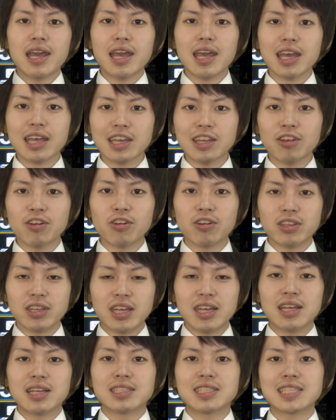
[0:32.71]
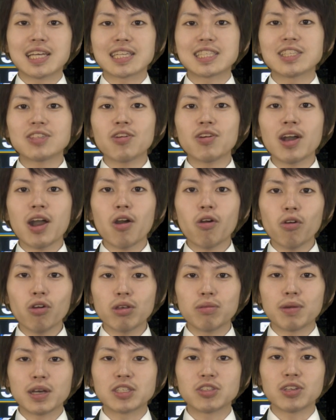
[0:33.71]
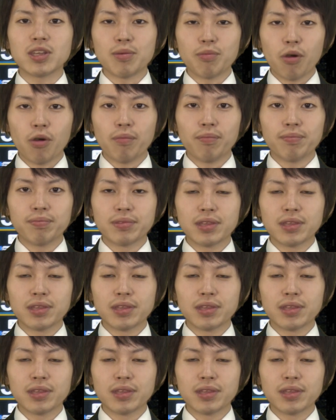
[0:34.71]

駅のように雑音が多い場所でも